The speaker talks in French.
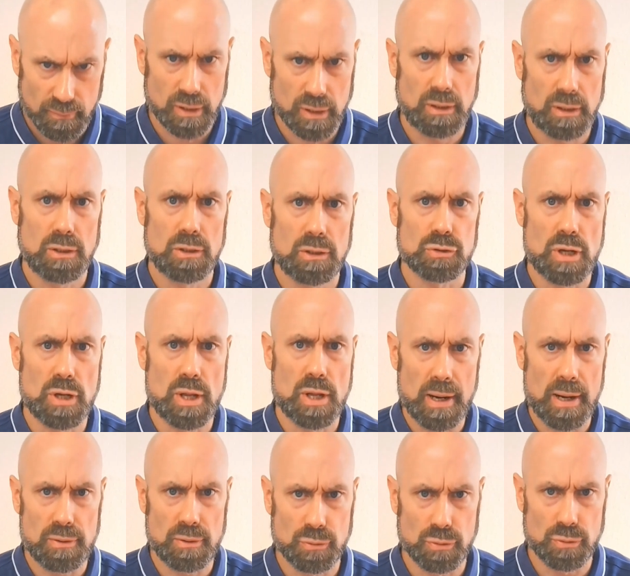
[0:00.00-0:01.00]
Euh, j'en ai
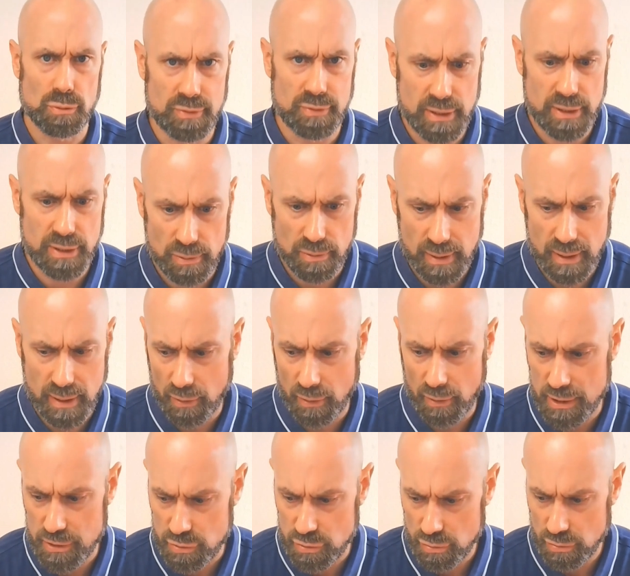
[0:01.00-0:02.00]
parlé dans d'autres vidéos, mais la
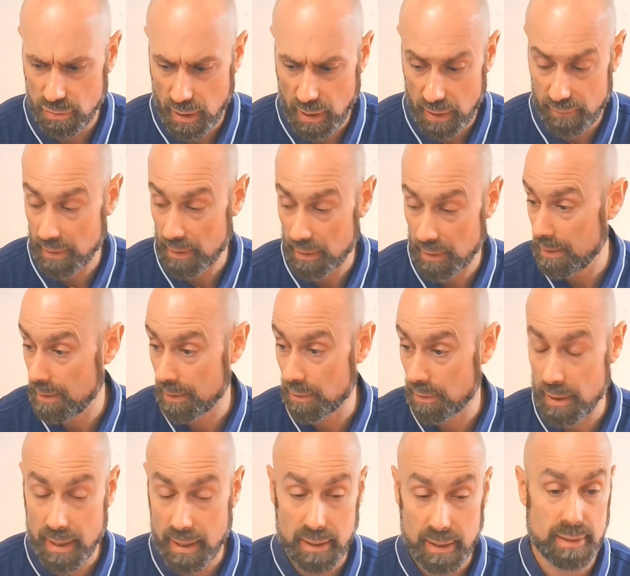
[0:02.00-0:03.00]
relation avec les
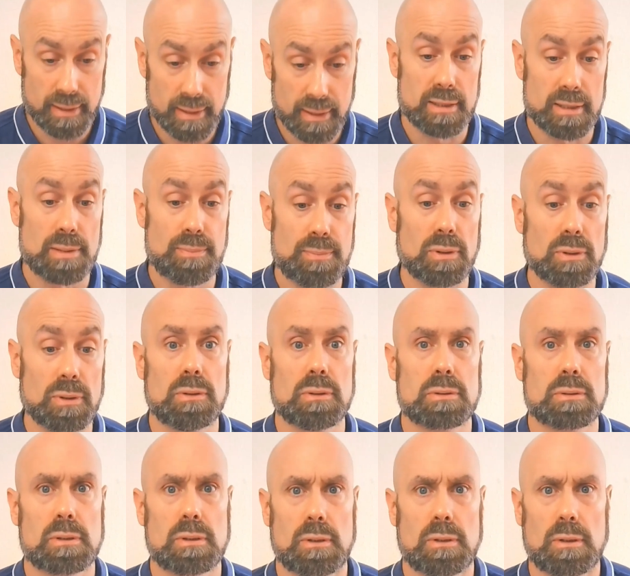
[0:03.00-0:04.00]
collègues est très
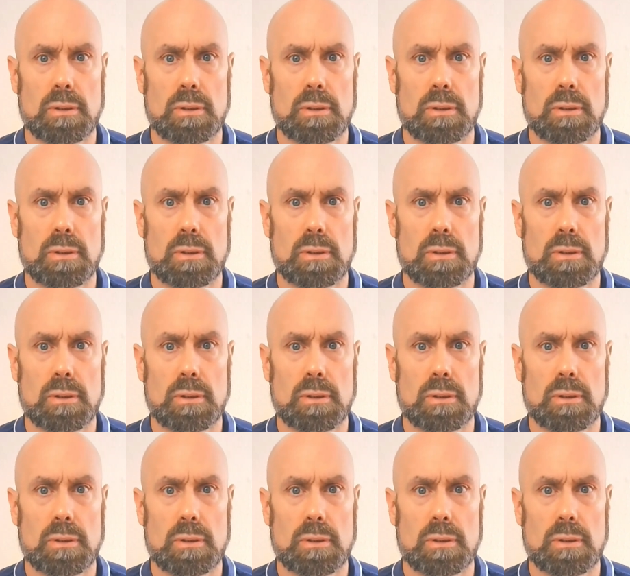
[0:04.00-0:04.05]
importante.